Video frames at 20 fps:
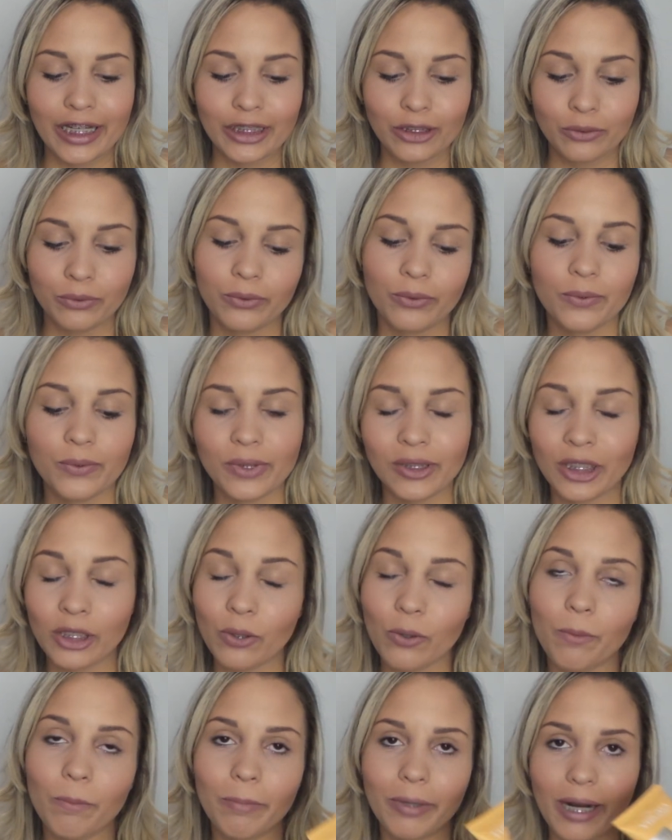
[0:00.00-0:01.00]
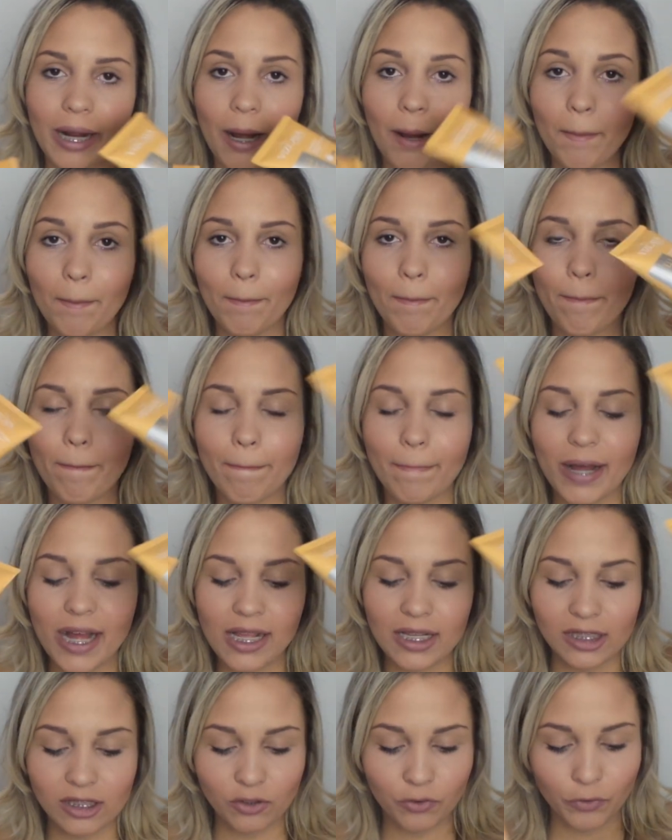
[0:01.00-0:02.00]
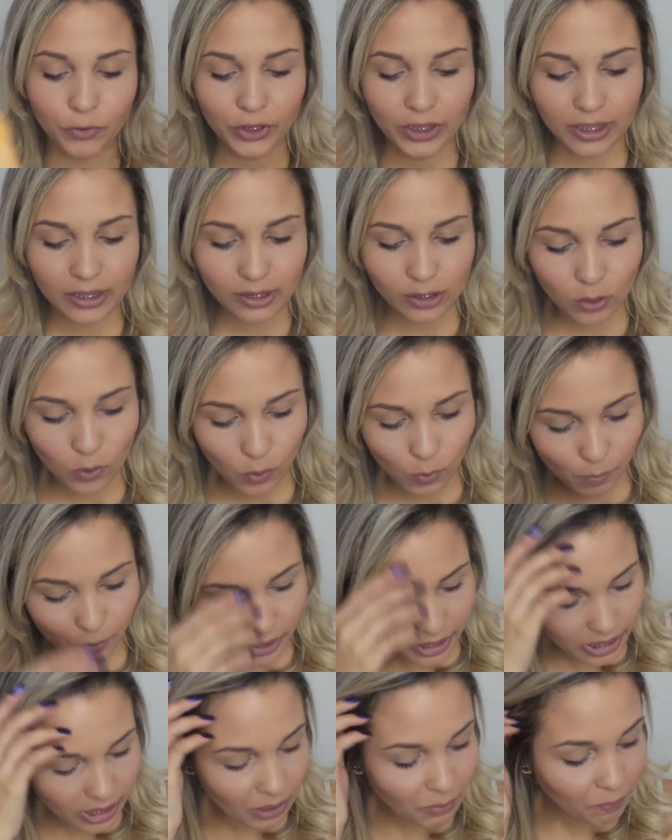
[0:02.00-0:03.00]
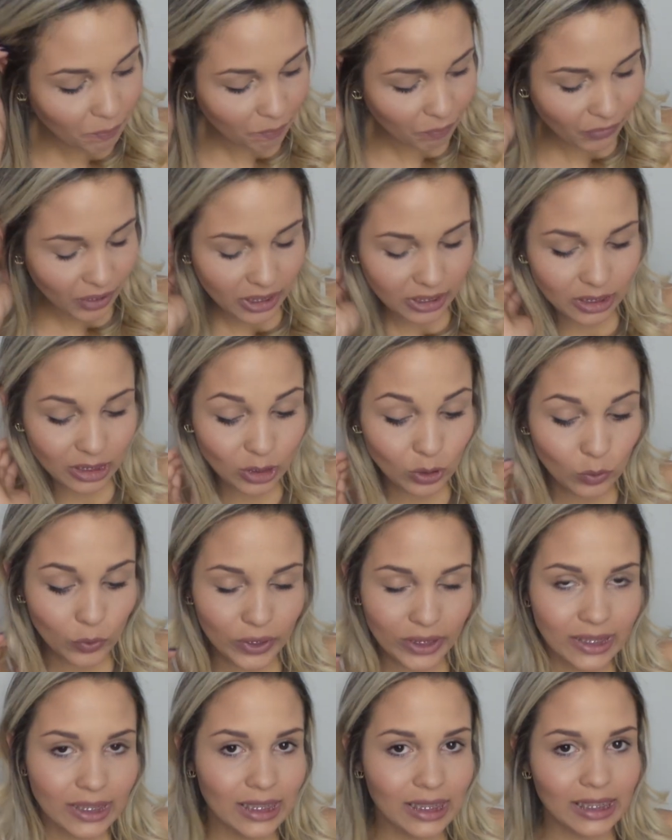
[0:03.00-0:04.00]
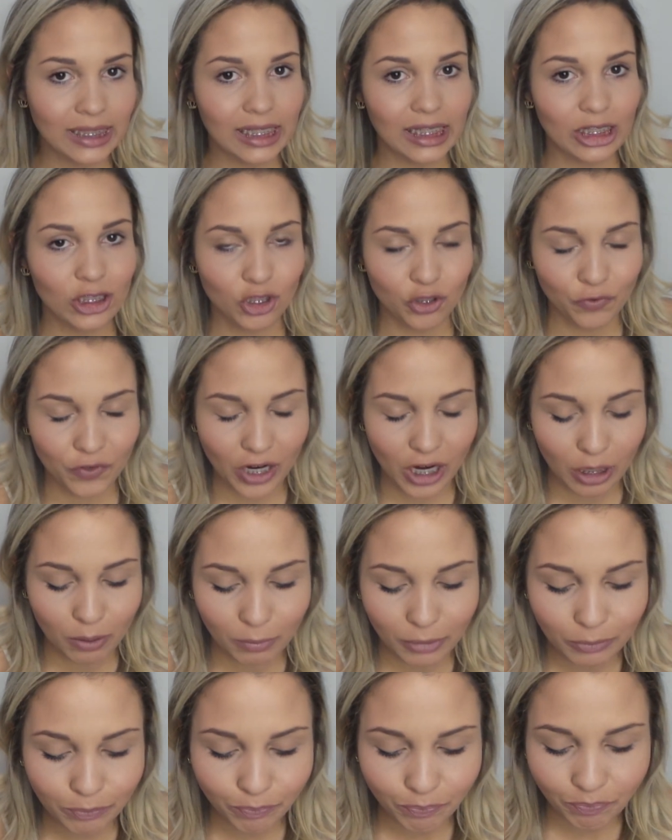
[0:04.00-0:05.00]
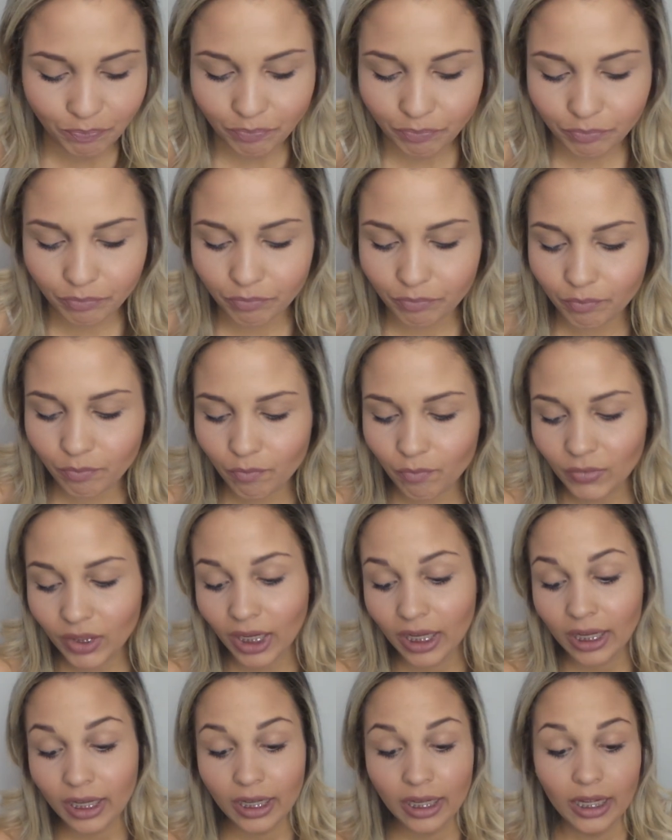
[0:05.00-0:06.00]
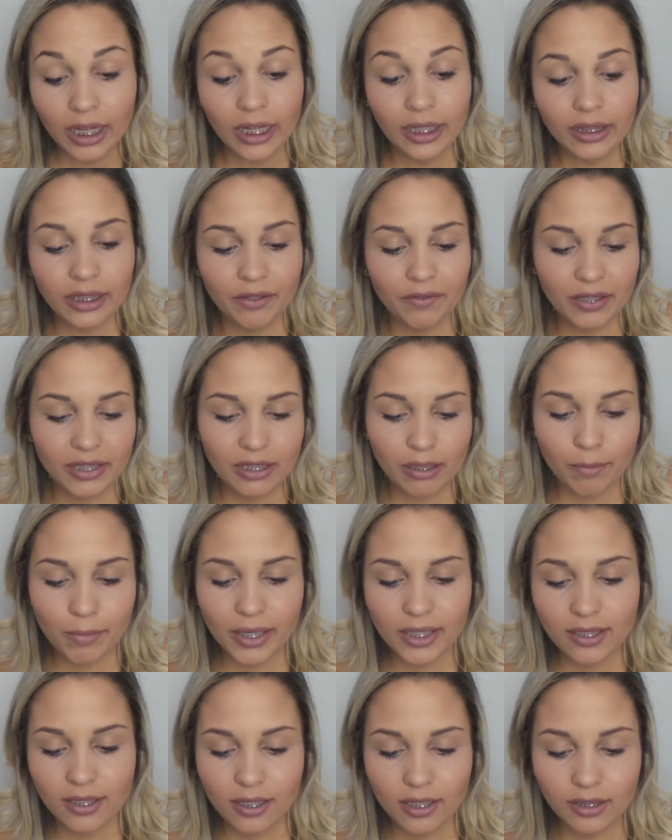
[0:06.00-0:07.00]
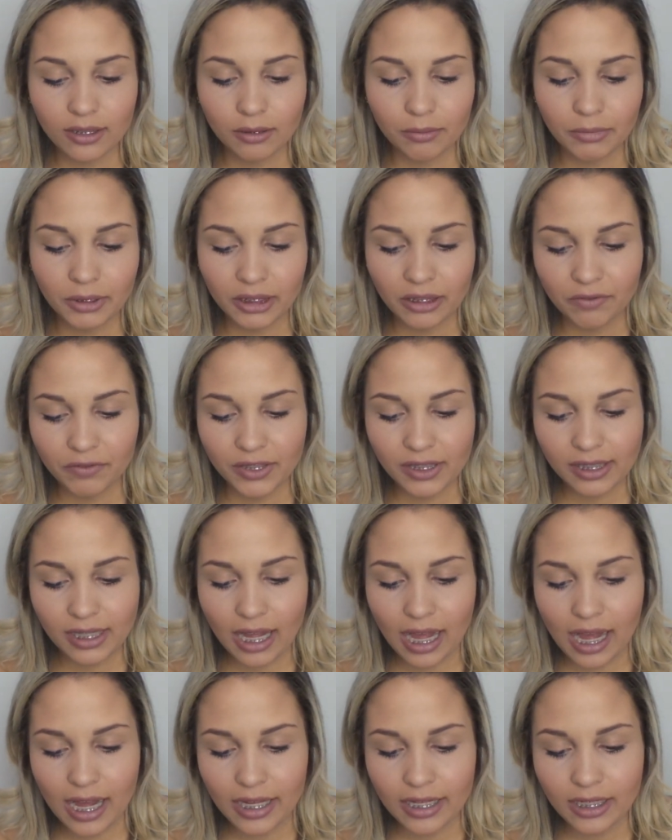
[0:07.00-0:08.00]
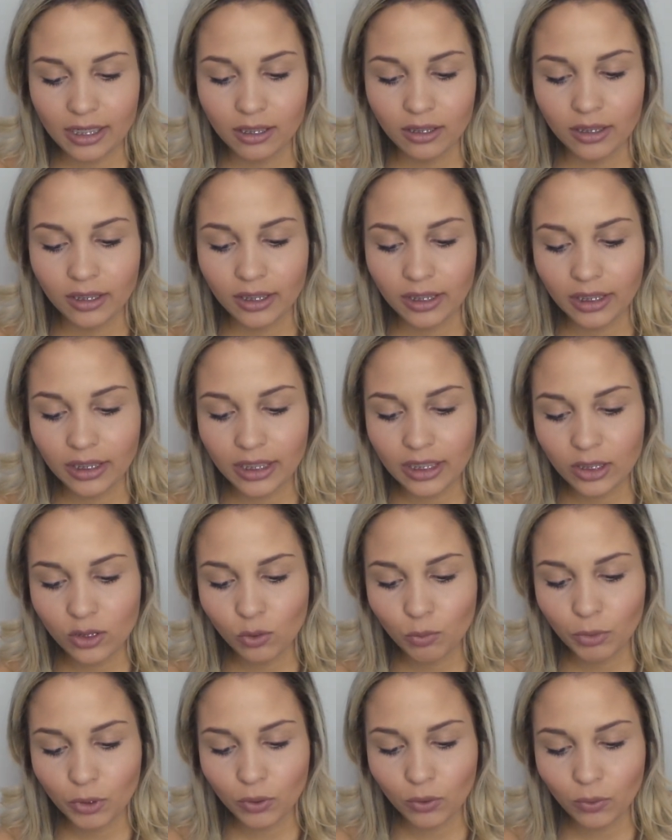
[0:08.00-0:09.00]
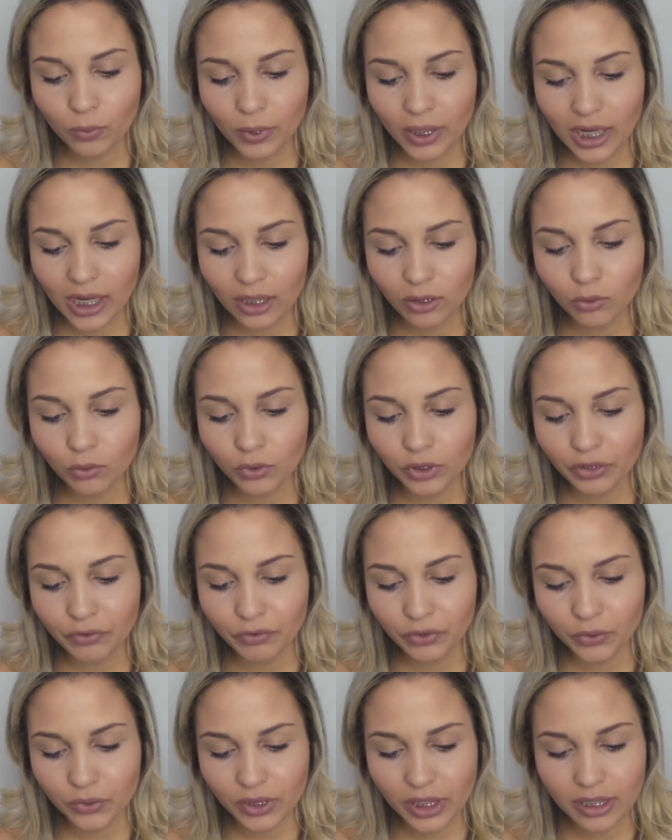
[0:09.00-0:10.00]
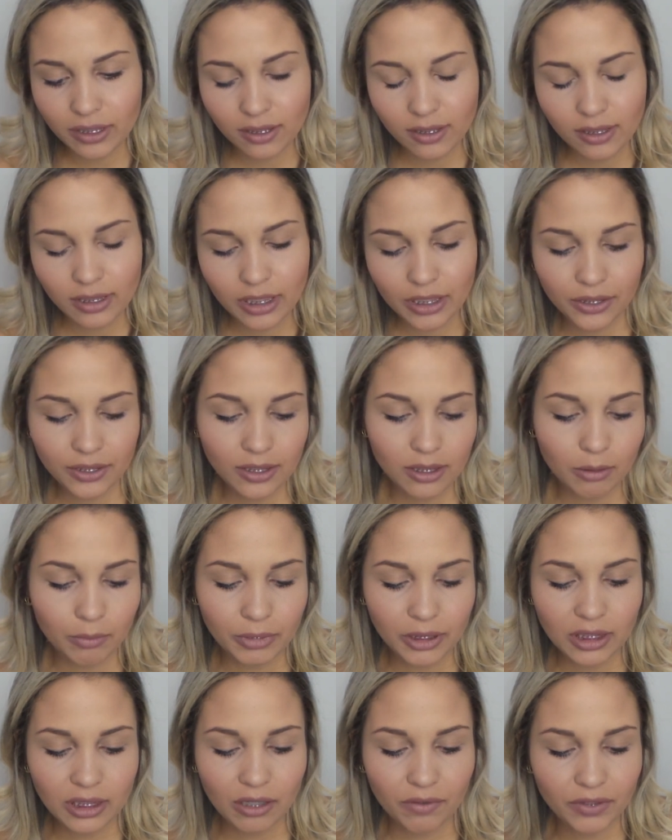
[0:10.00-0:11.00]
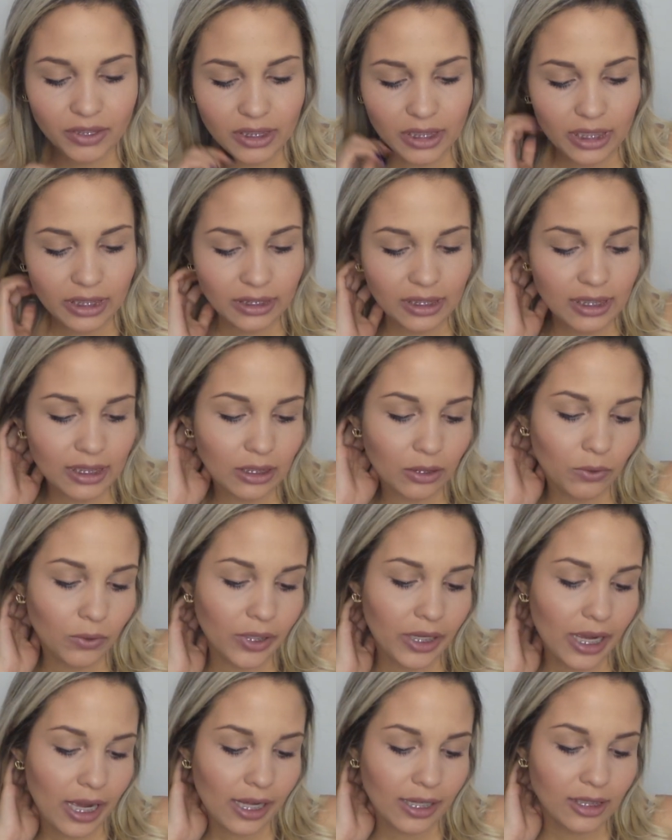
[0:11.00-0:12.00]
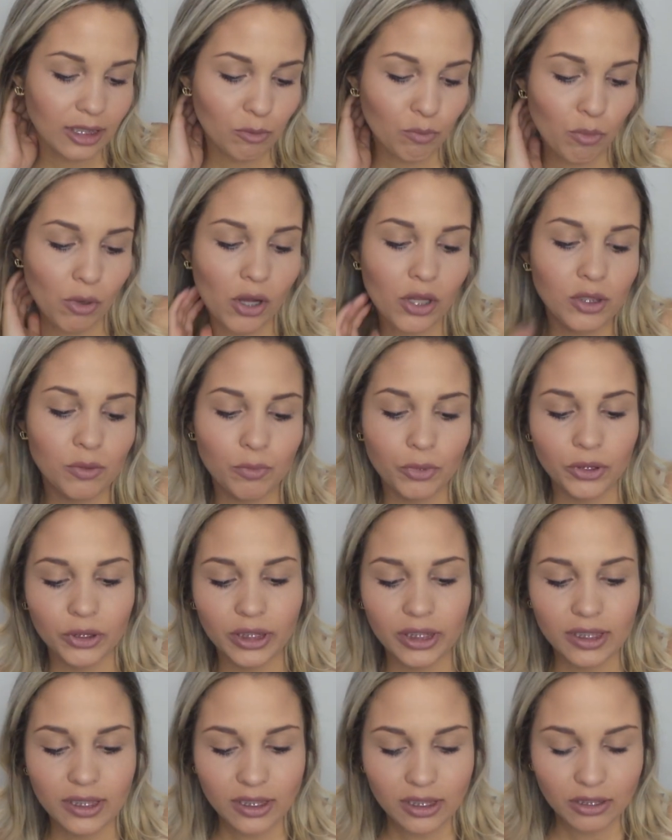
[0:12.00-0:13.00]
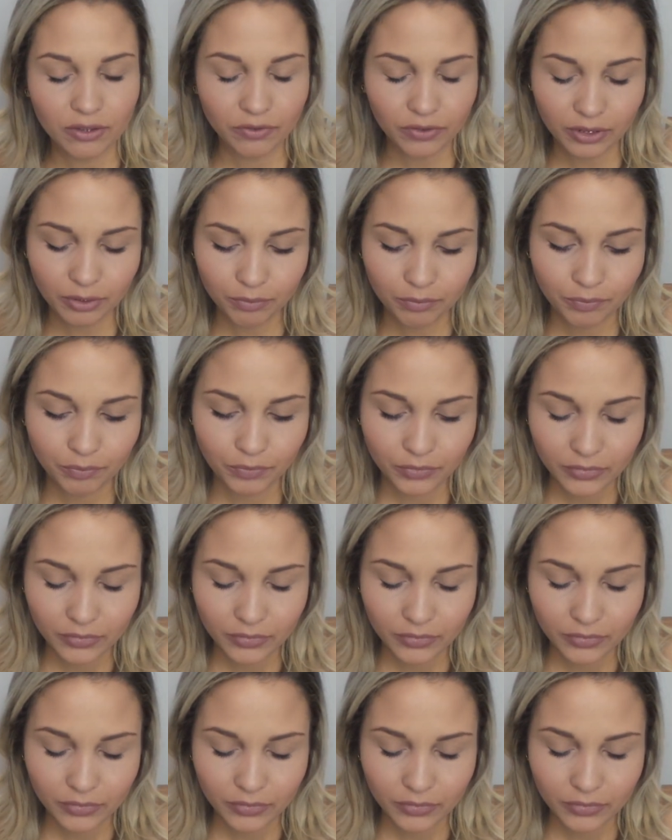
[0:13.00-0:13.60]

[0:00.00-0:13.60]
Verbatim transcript: aí eu não consegui comprar, mas foi esse que eu comprei. Esses dois na né, Net Pharma. Teve essa máscara também da Viscaia, liso prolongado e fios resistentes. Também estava R$35,00, pós-progressiva.